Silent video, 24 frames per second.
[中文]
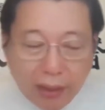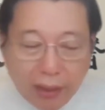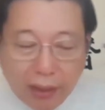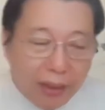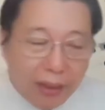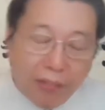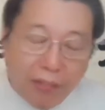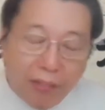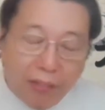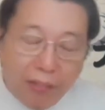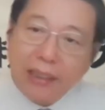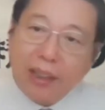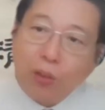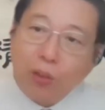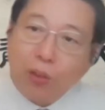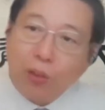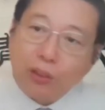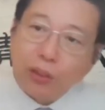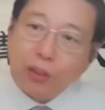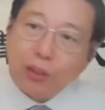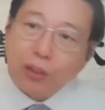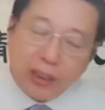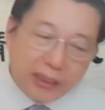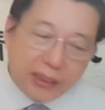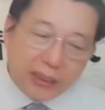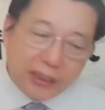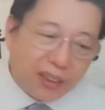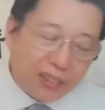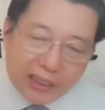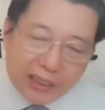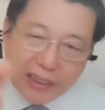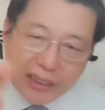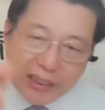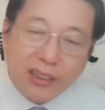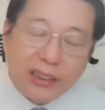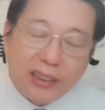另外呢，我觉得下老
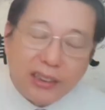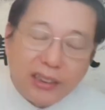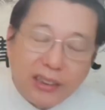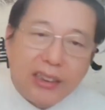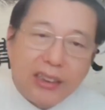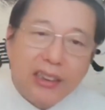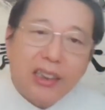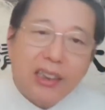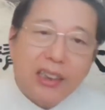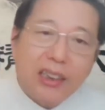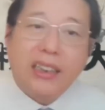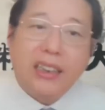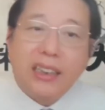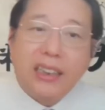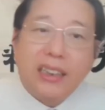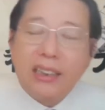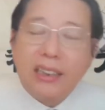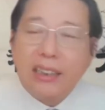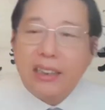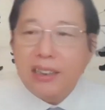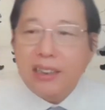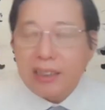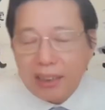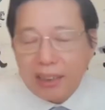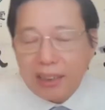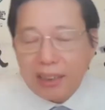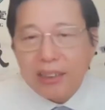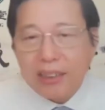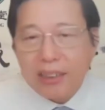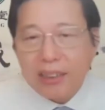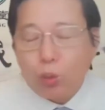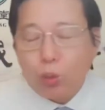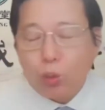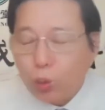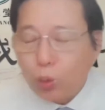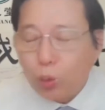提个提他提个一个层
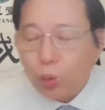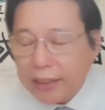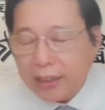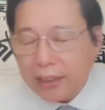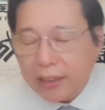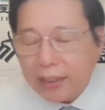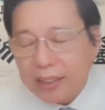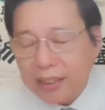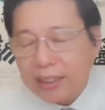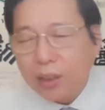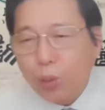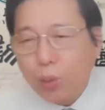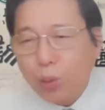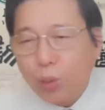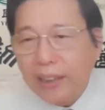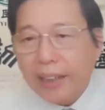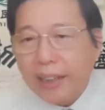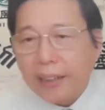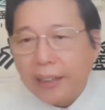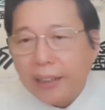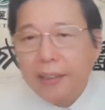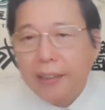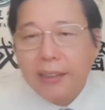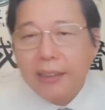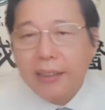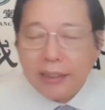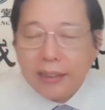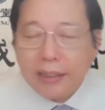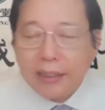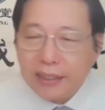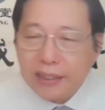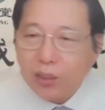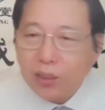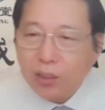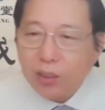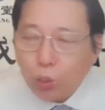次，古代层次的观点，
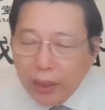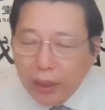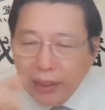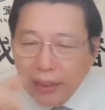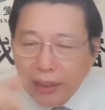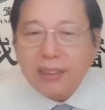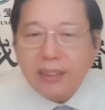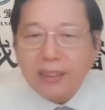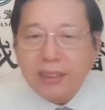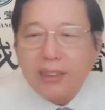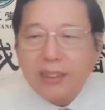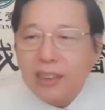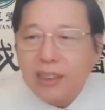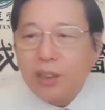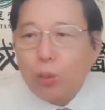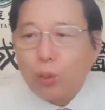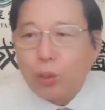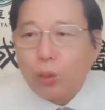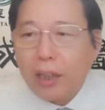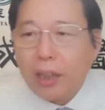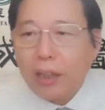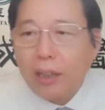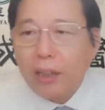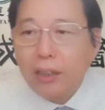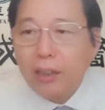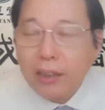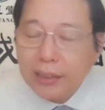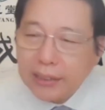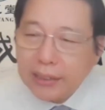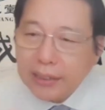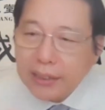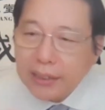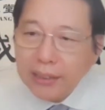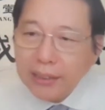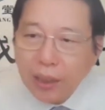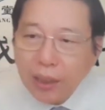其实古代层次是有的，
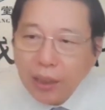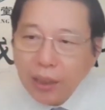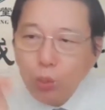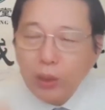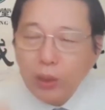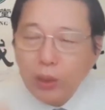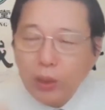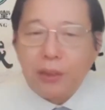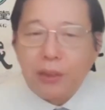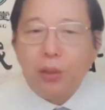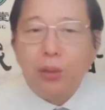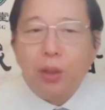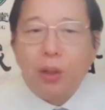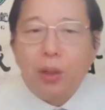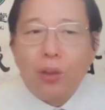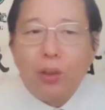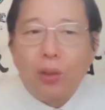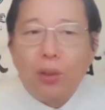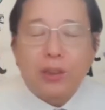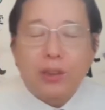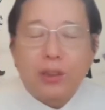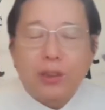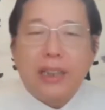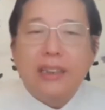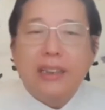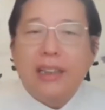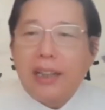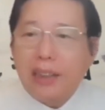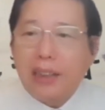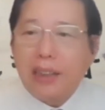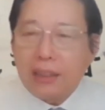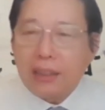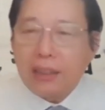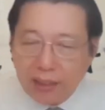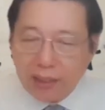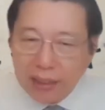三才五体都有。有三才，
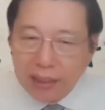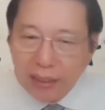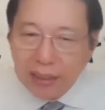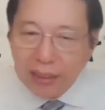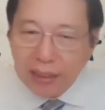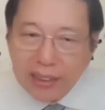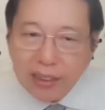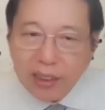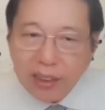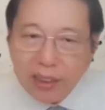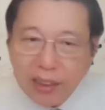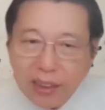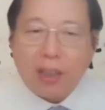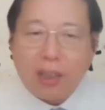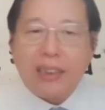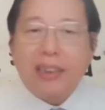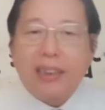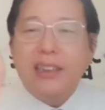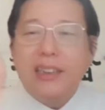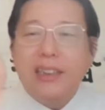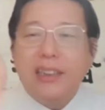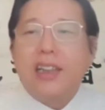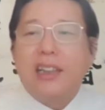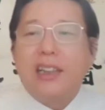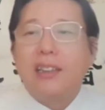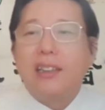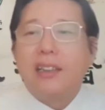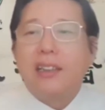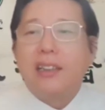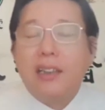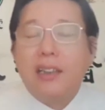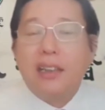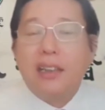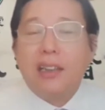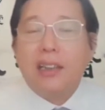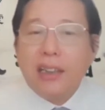刚才他提到了天地人，
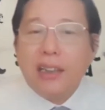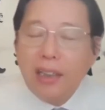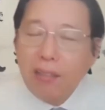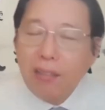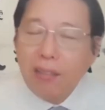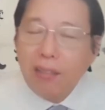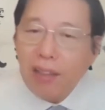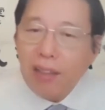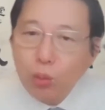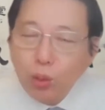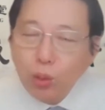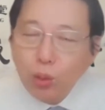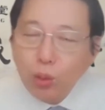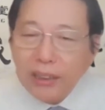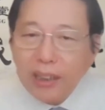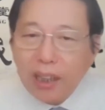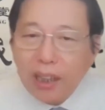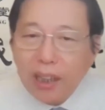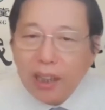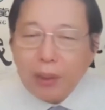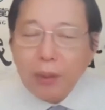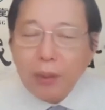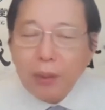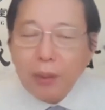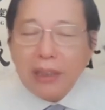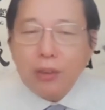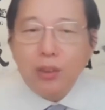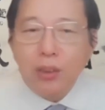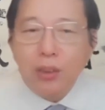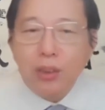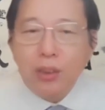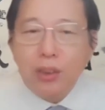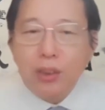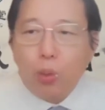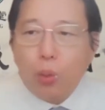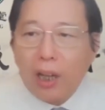另外还有五体呢，皮脉肉
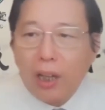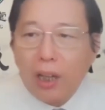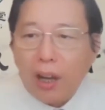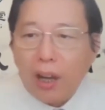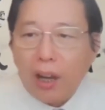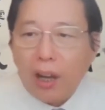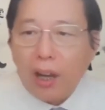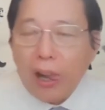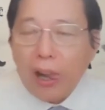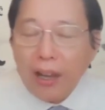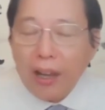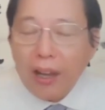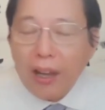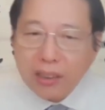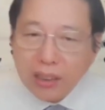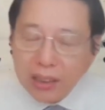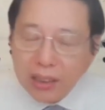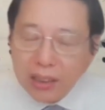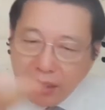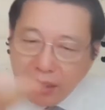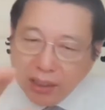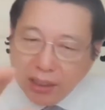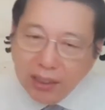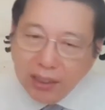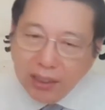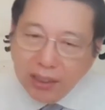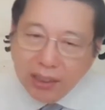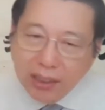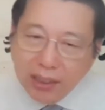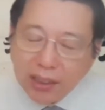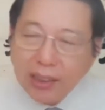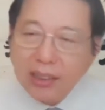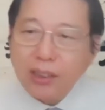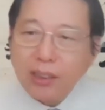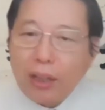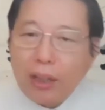筋骨啊，这也是一个
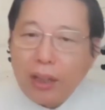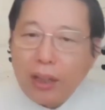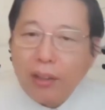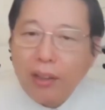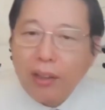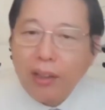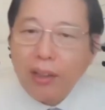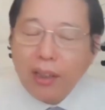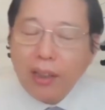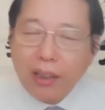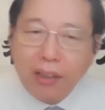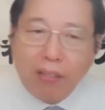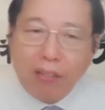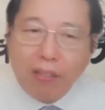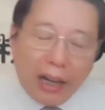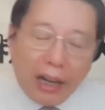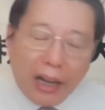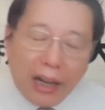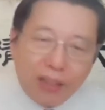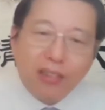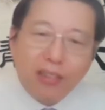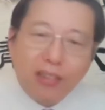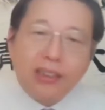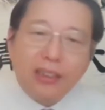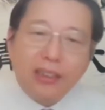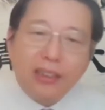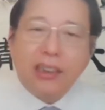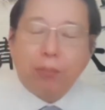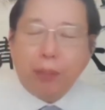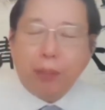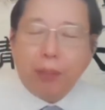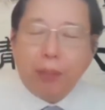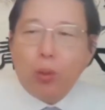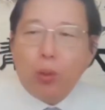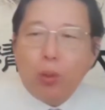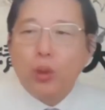层次观。另外还有一个
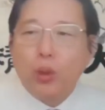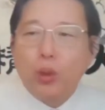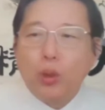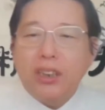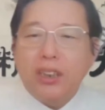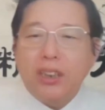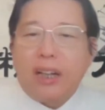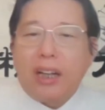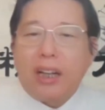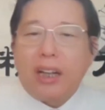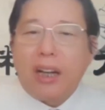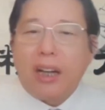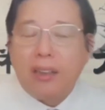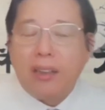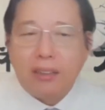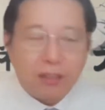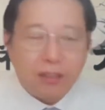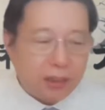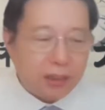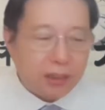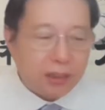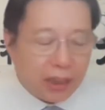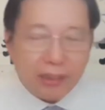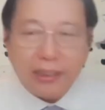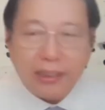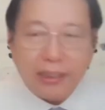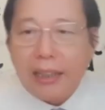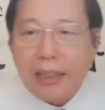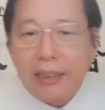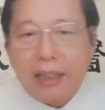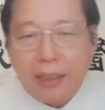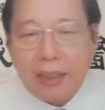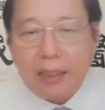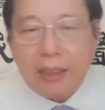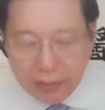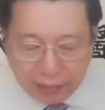被忽视的，就是刚才
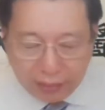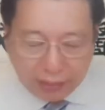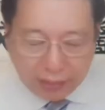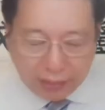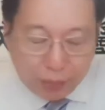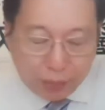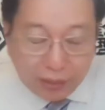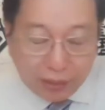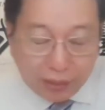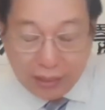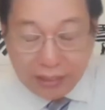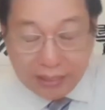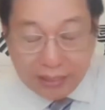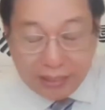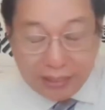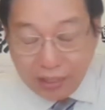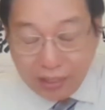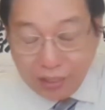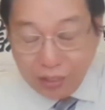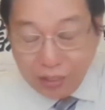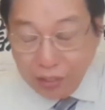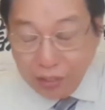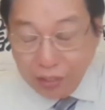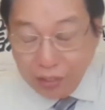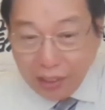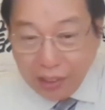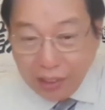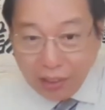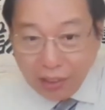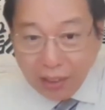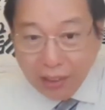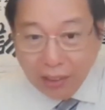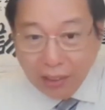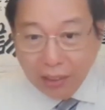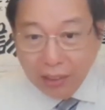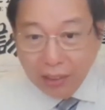呢，咱们这个夏师兄提到
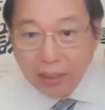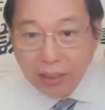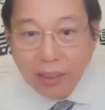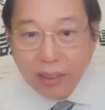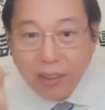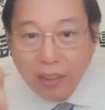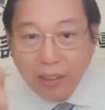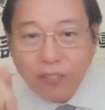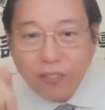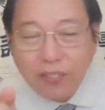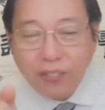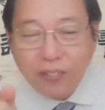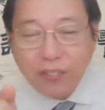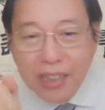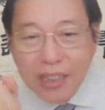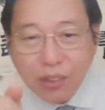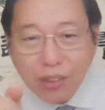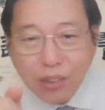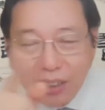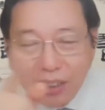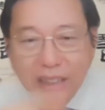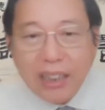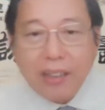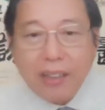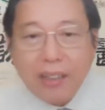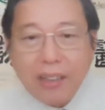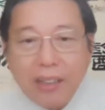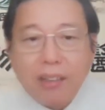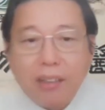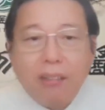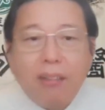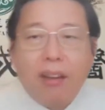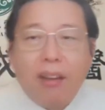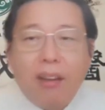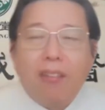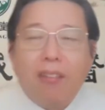的，分肉之间
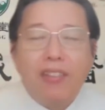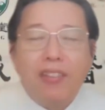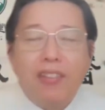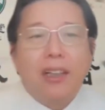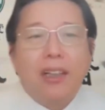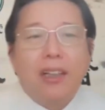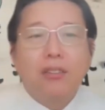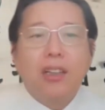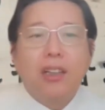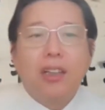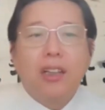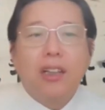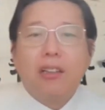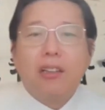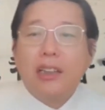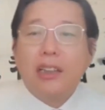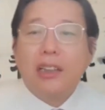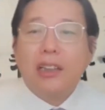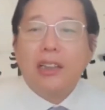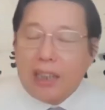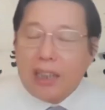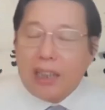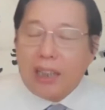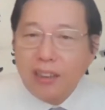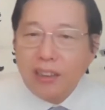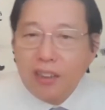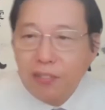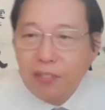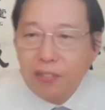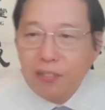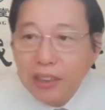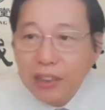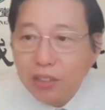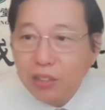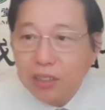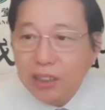啊非常重要。啥叫
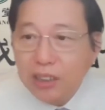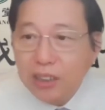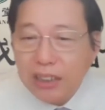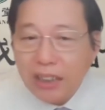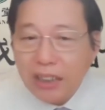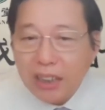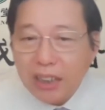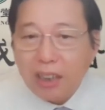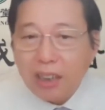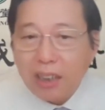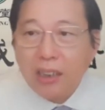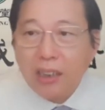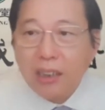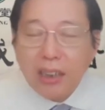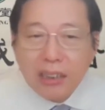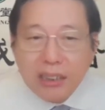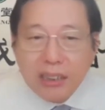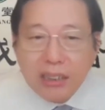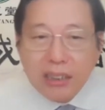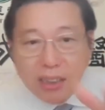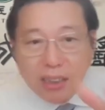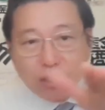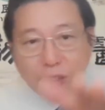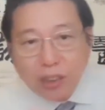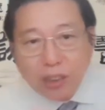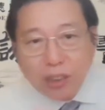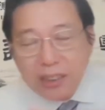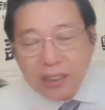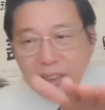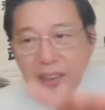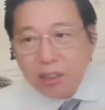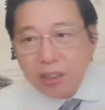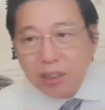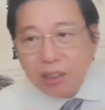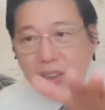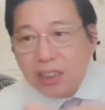分肉之间呢？肌肉跟
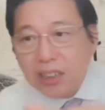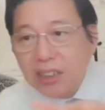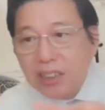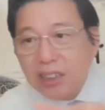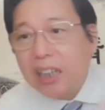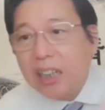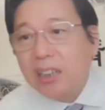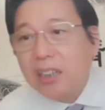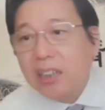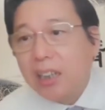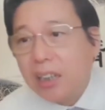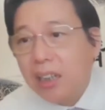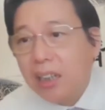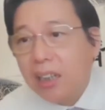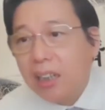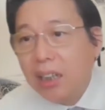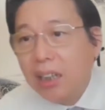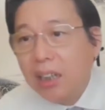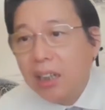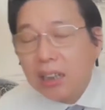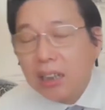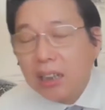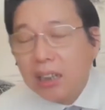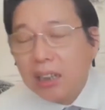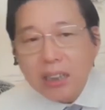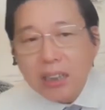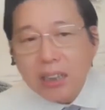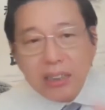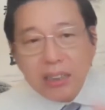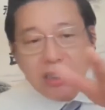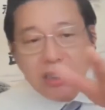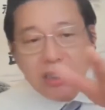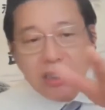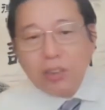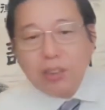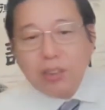肌肉之间呢，这个肌
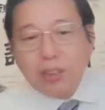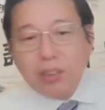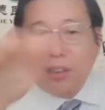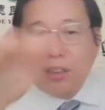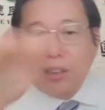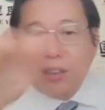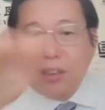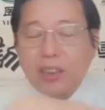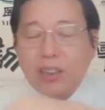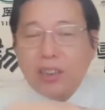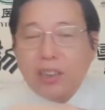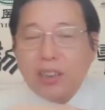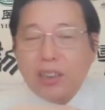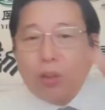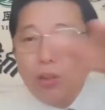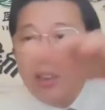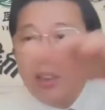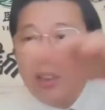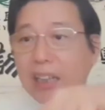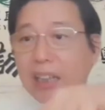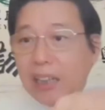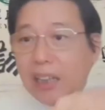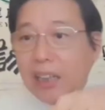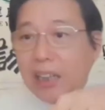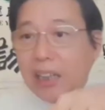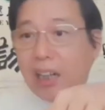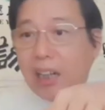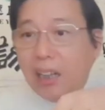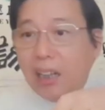肉肌肉是重叠的